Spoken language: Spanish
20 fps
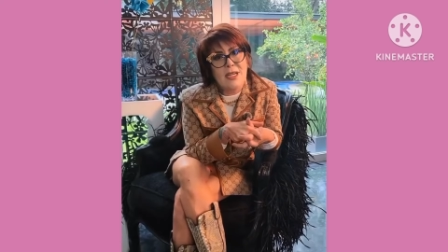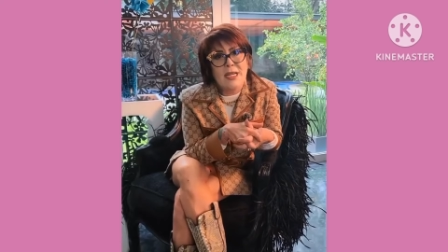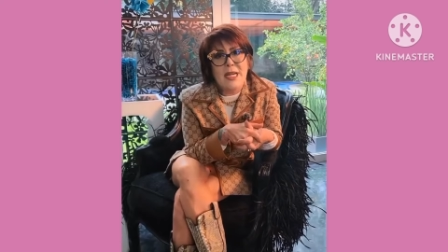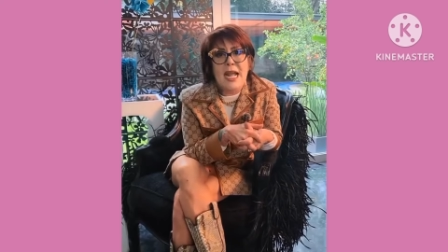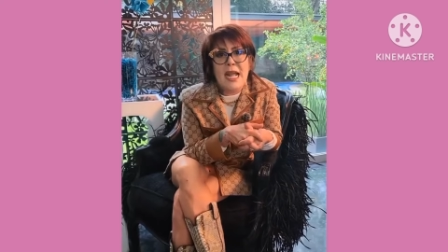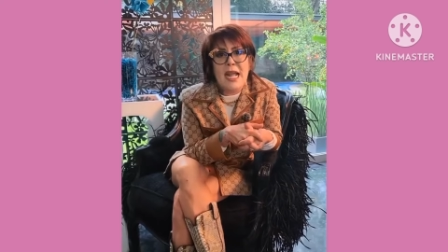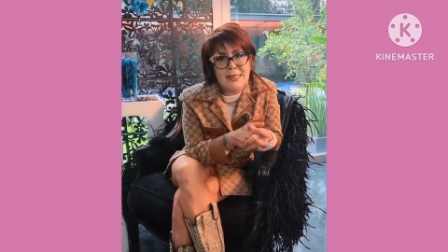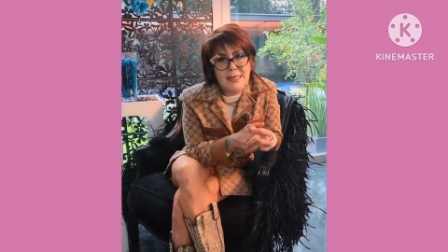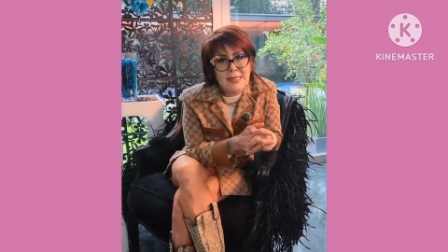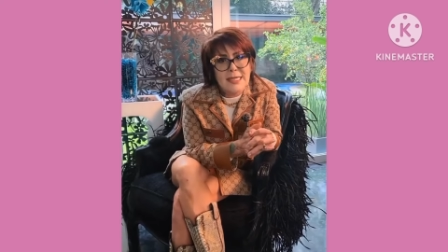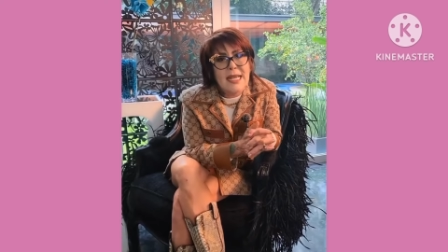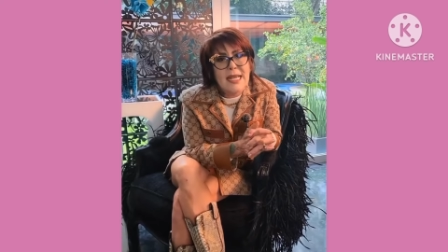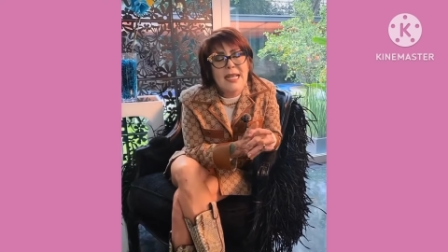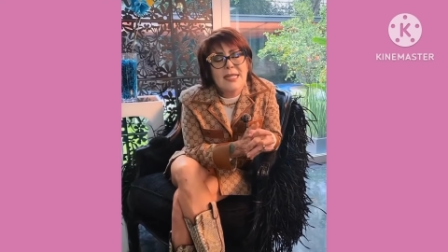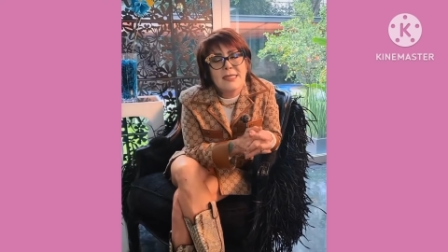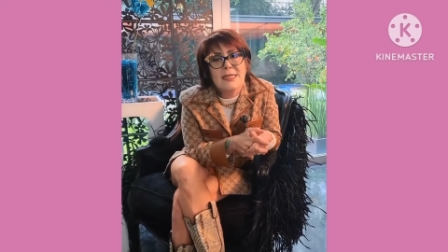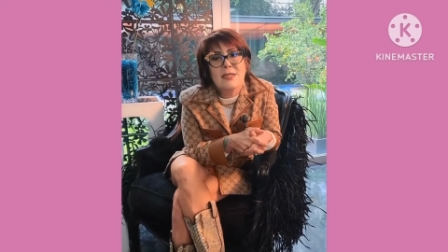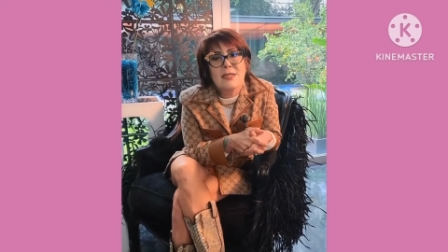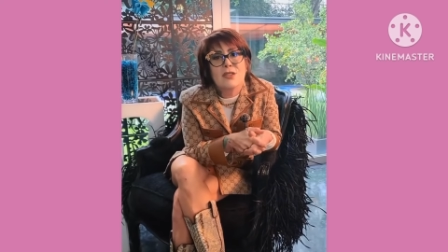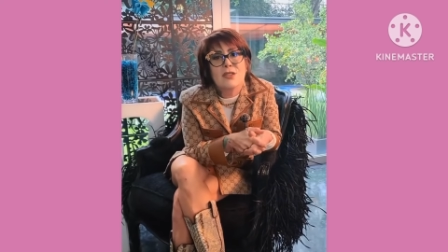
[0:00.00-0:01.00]
por mí,
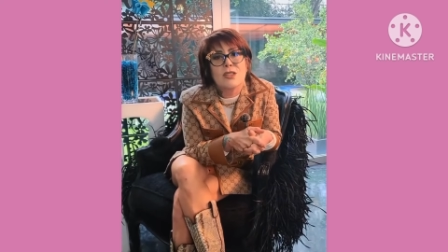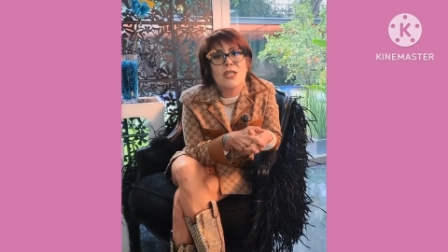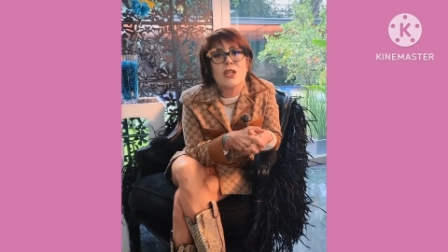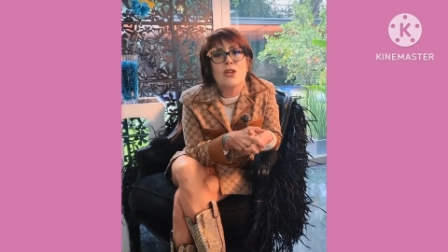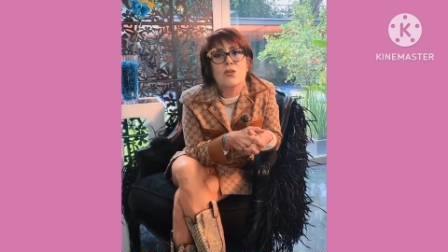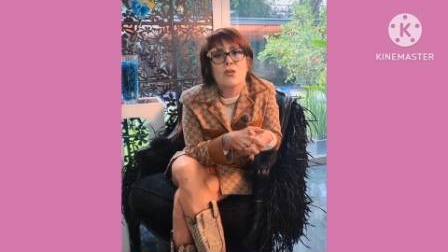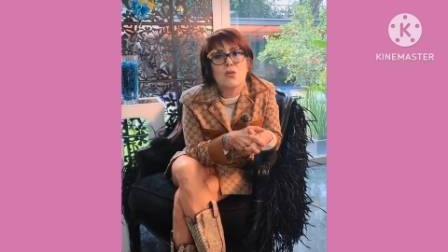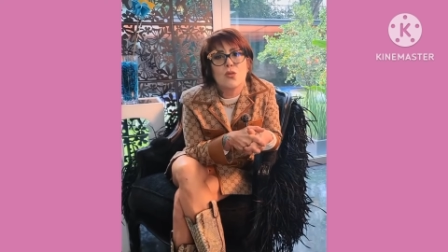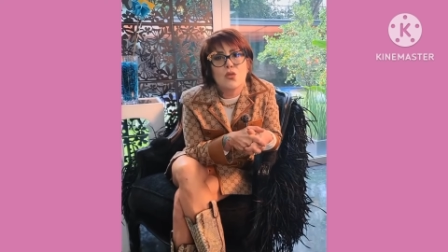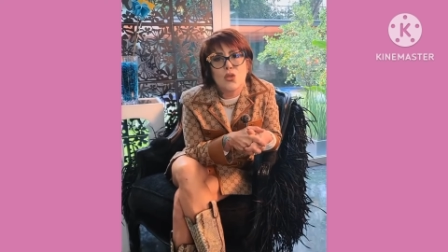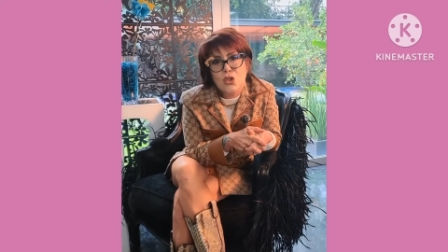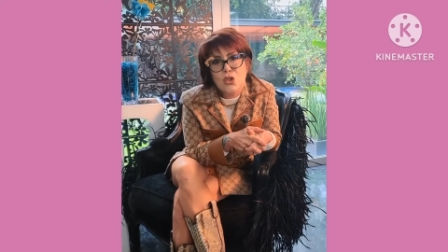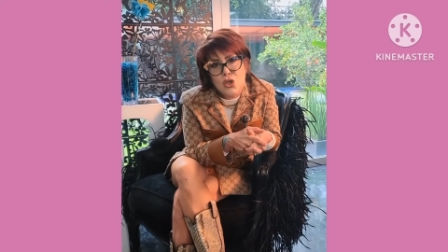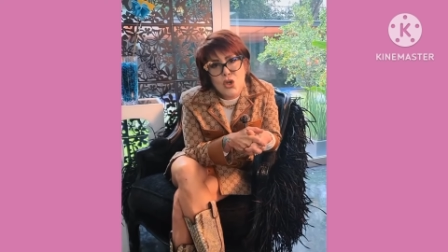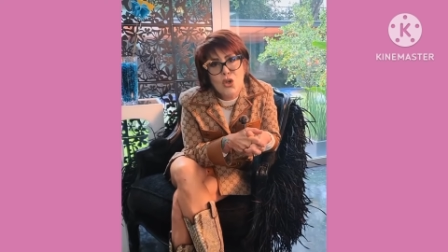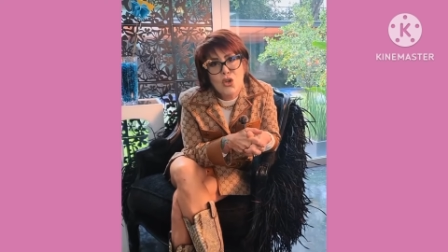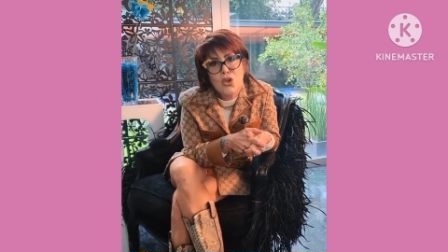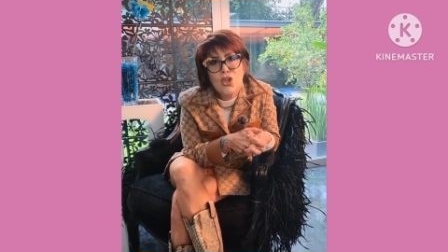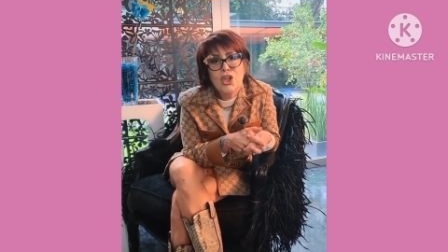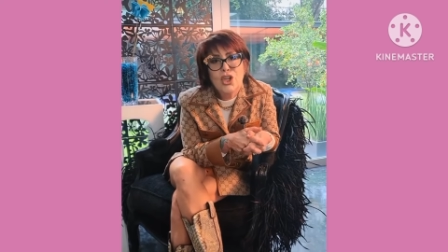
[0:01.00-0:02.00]
gracias, los
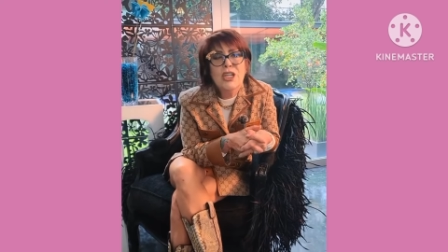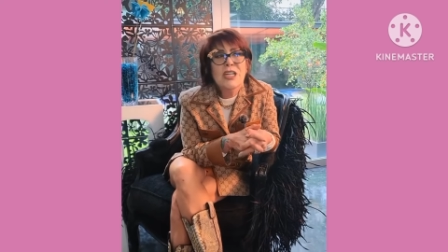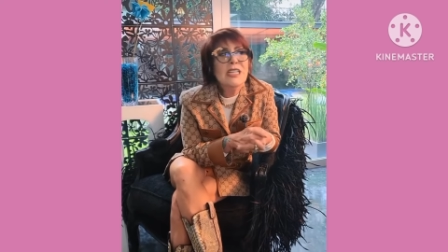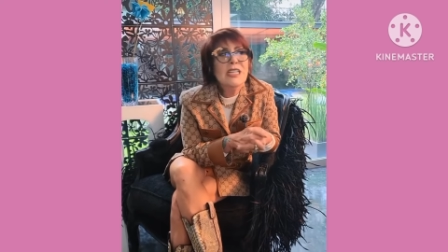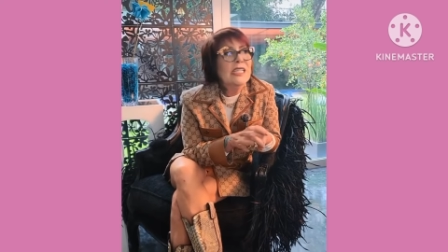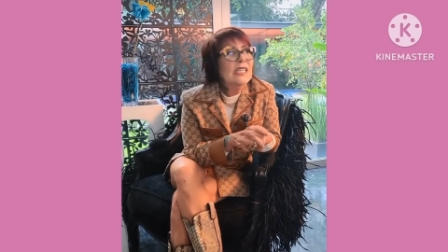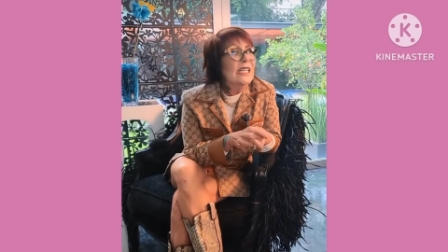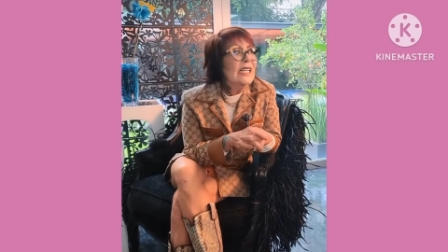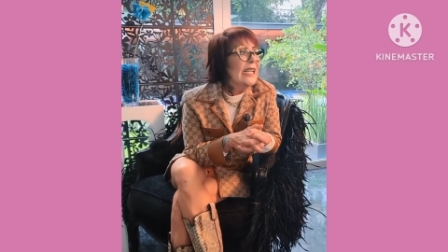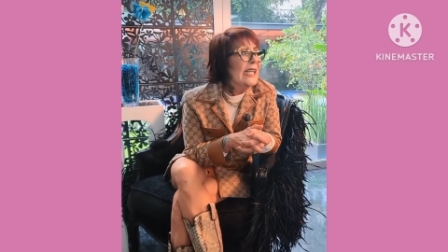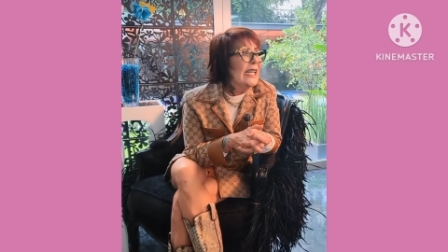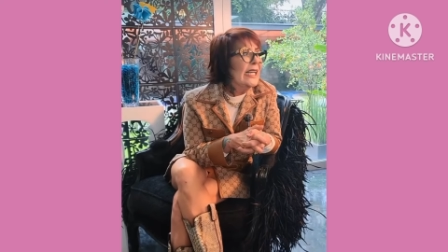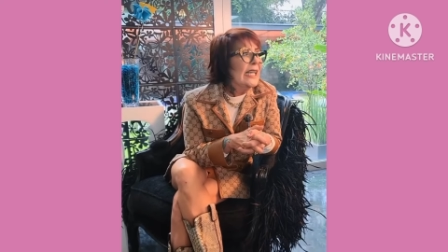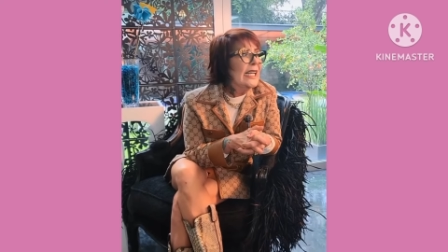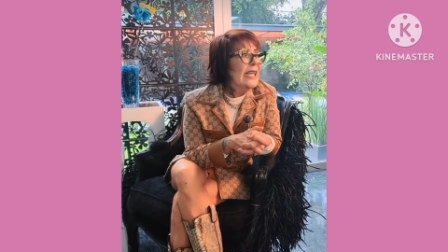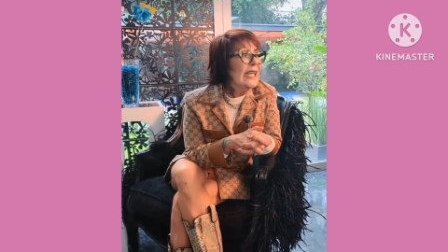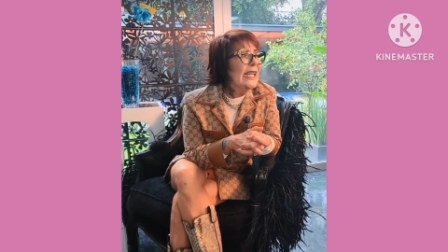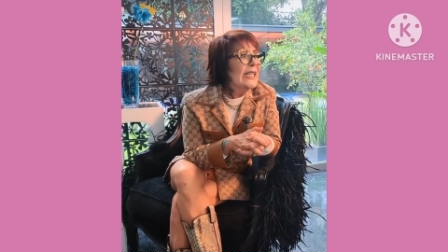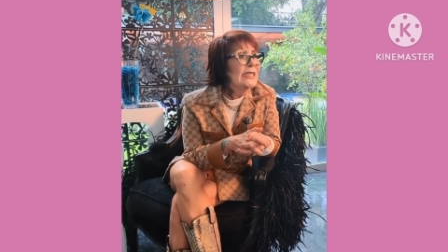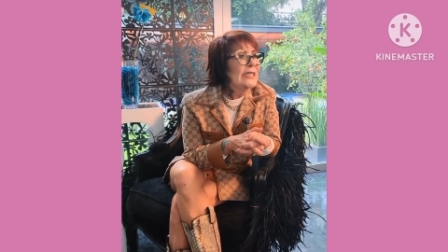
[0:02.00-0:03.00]
quiero mucho,
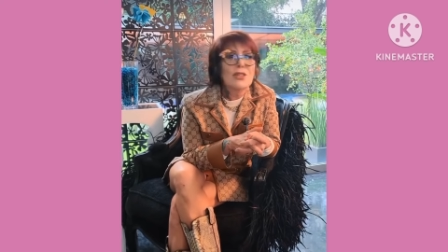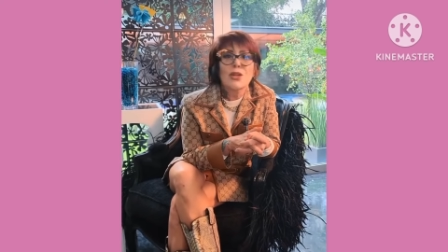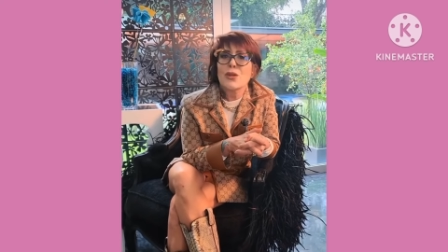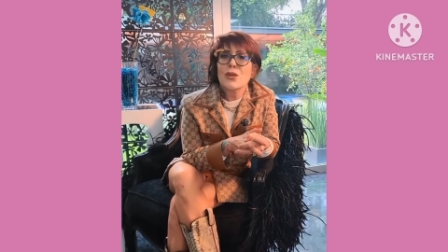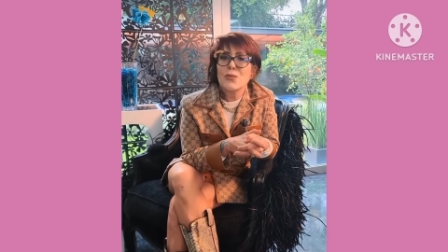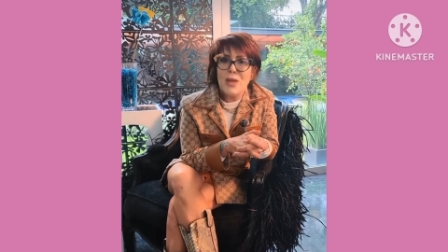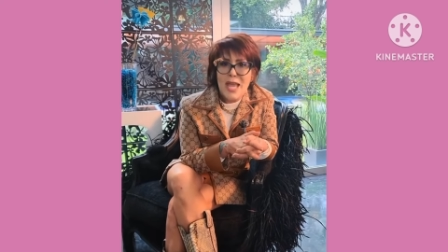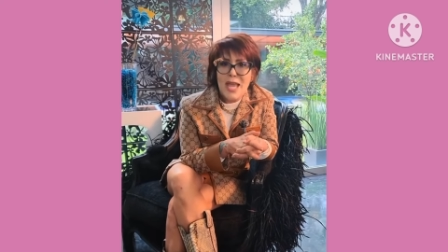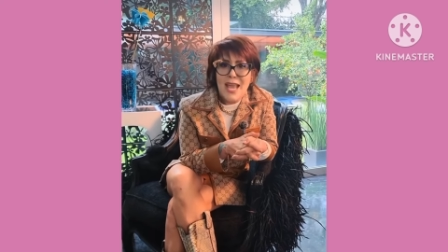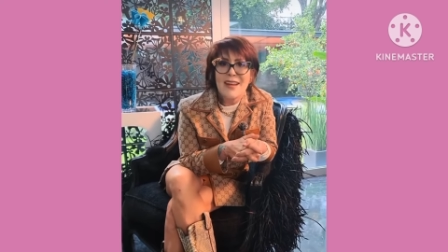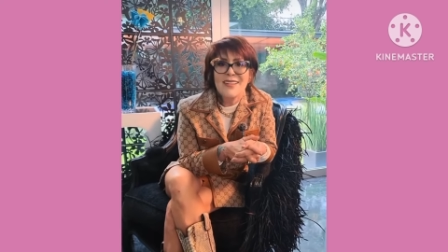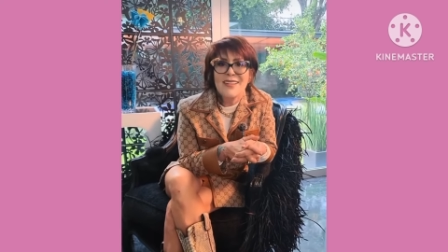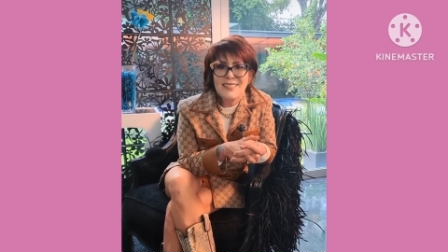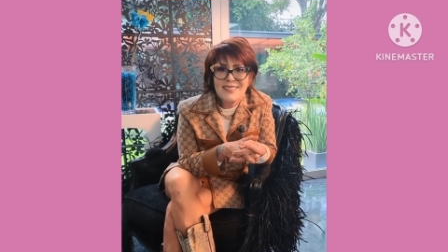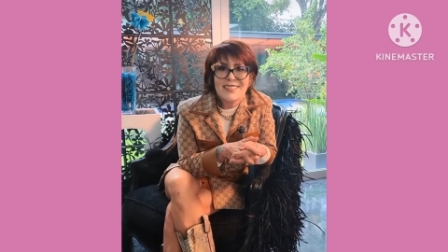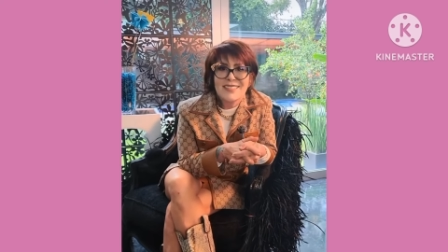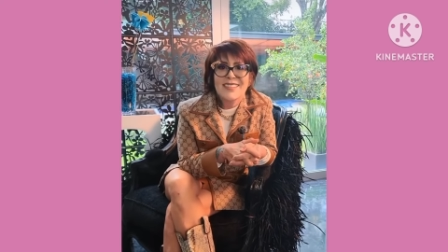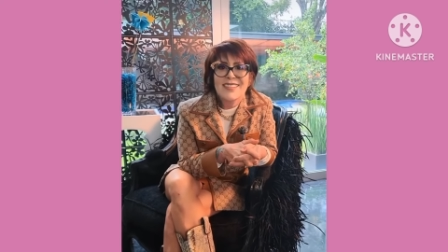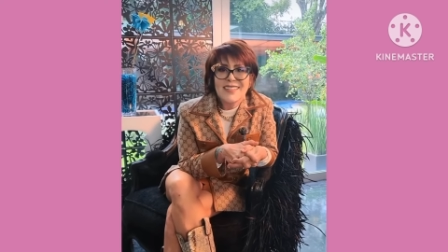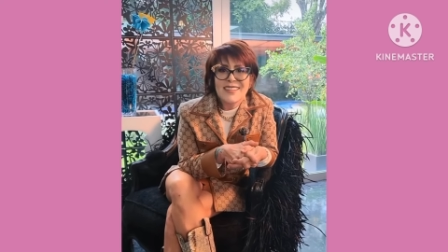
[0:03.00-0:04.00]
eh,
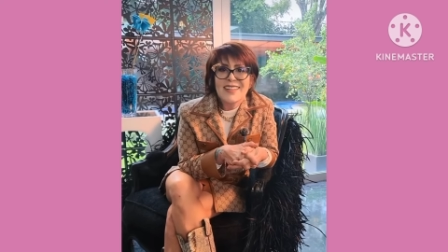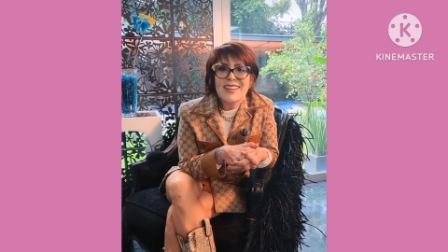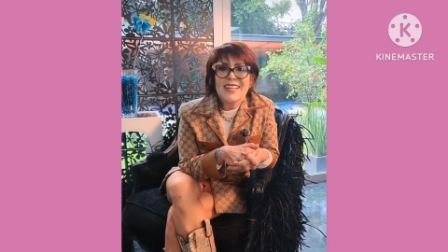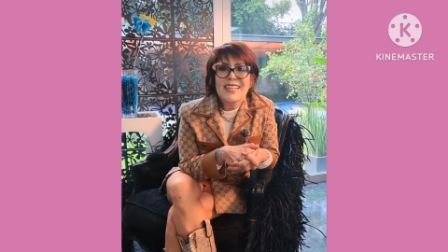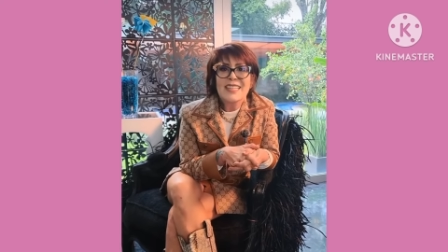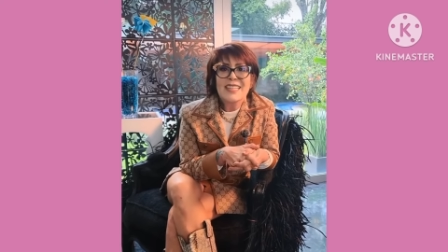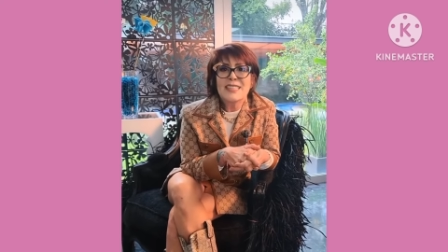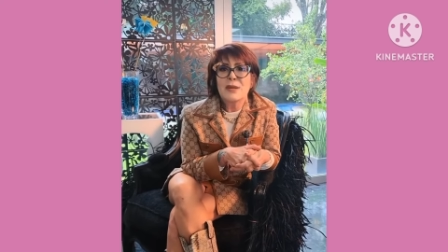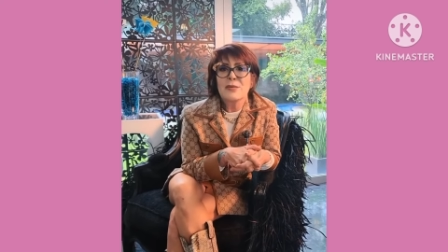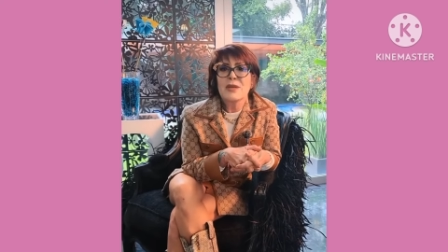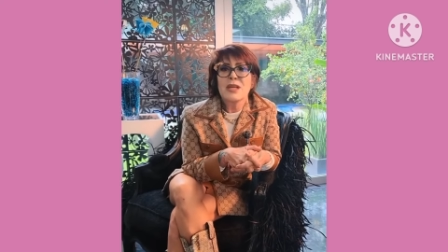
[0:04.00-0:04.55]
estoy bien.